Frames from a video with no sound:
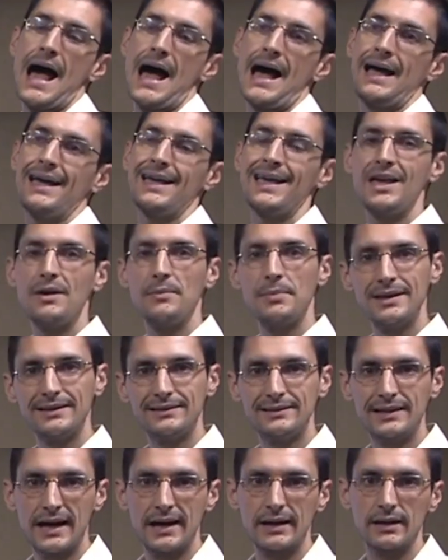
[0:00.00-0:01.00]
a
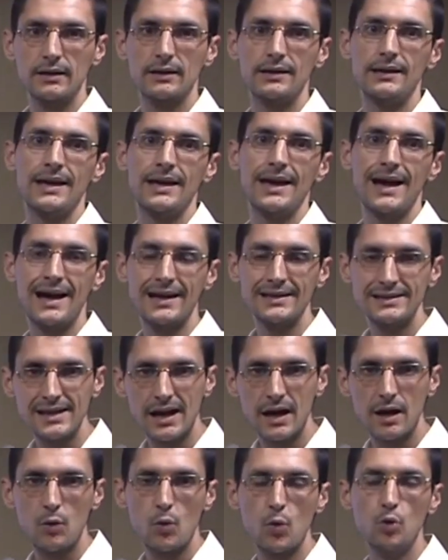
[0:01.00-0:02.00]
evitar que
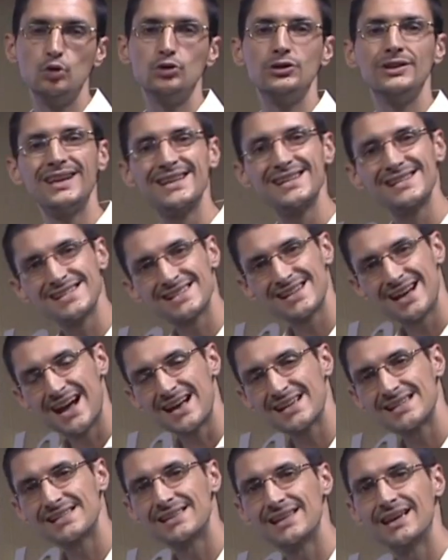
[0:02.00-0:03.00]
haya un
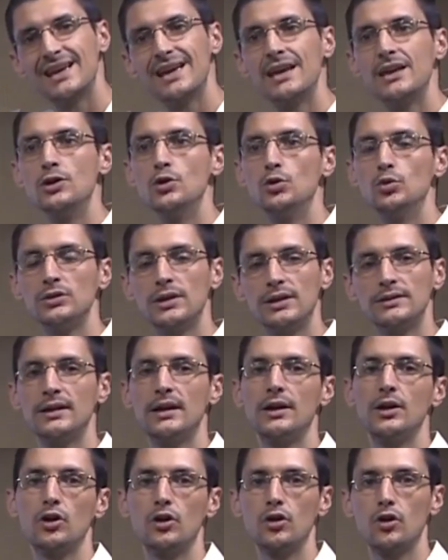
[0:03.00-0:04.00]
desgaste y un
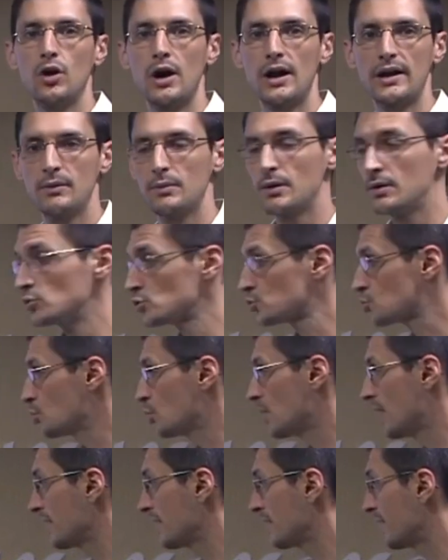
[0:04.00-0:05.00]
deterioro a nivel
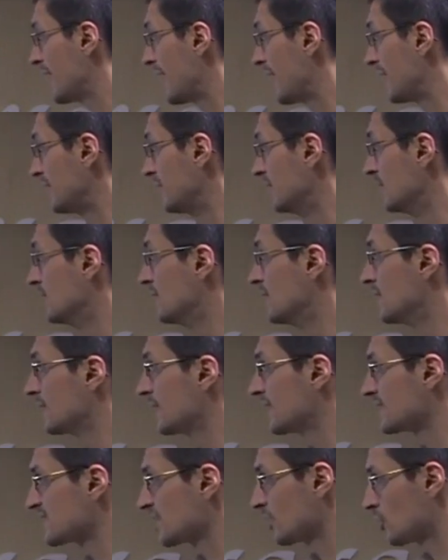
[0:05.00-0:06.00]
muscular. De ahí
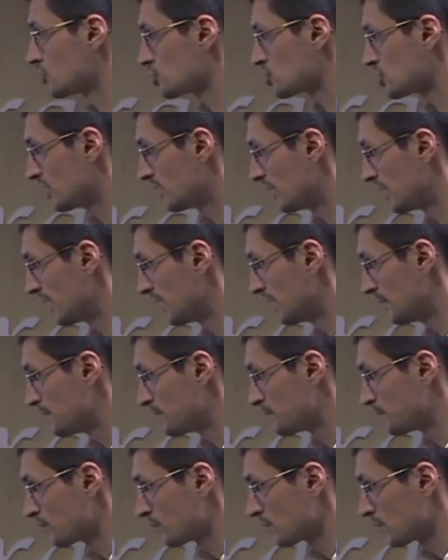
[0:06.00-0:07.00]
que se
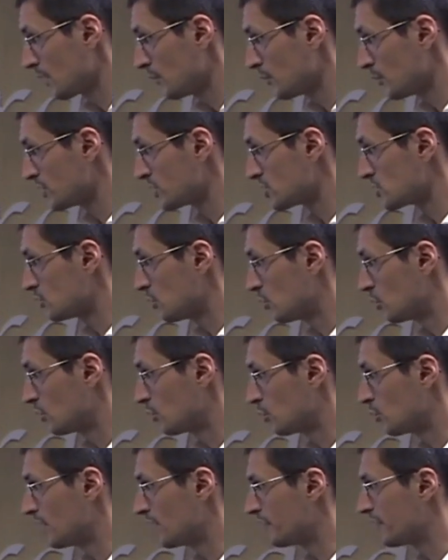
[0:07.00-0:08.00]
considere pues,
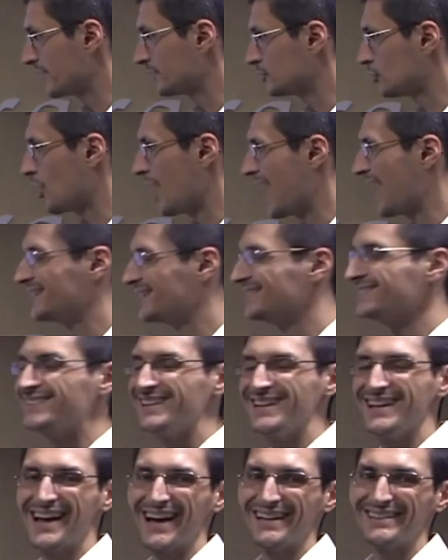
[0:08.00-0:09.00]
un, efecto
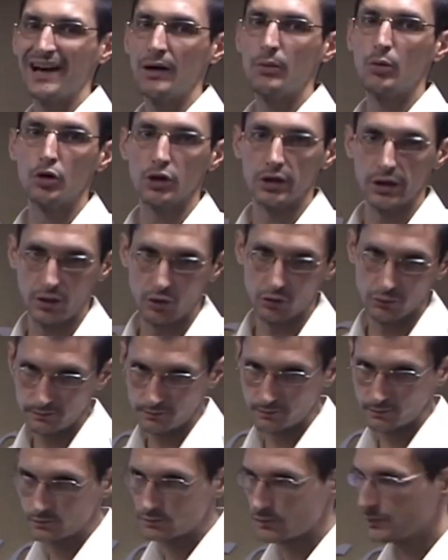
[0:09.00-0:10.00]
anticatabólico
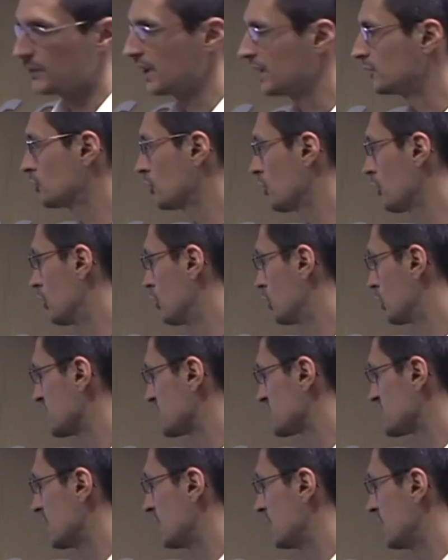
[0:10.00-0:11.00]
dentro de lo
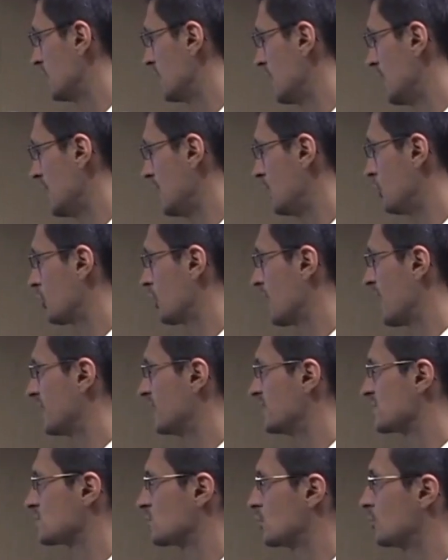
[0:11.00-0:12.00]
que es el, el
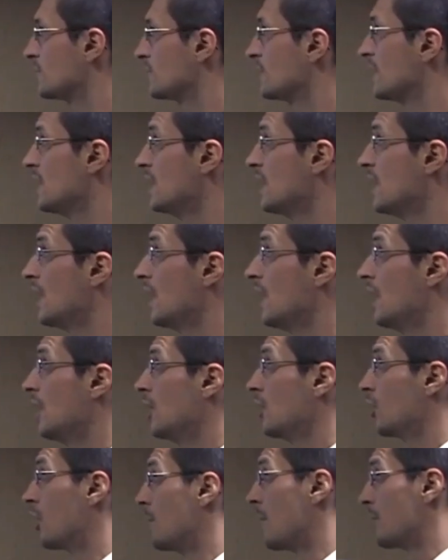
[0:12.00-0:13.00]
organismo.
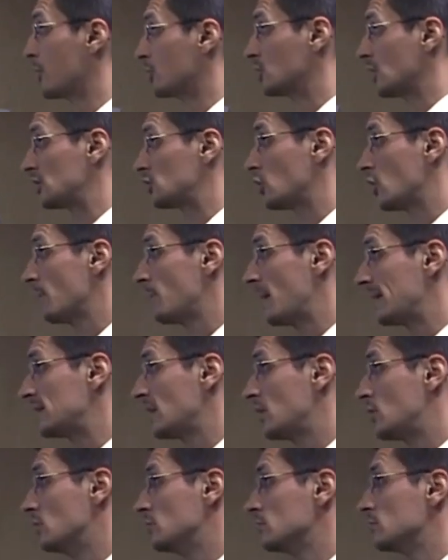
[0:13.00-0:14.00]
Como protector
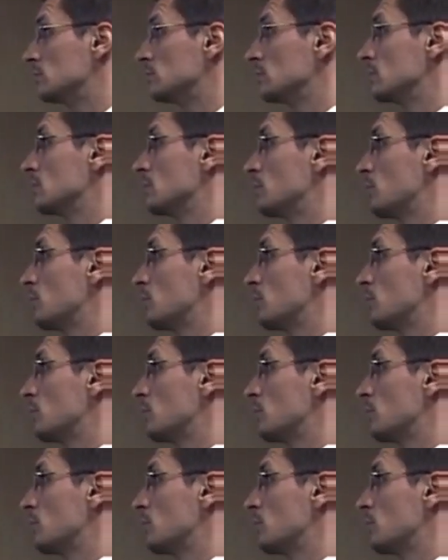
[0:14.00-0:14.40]
hepático,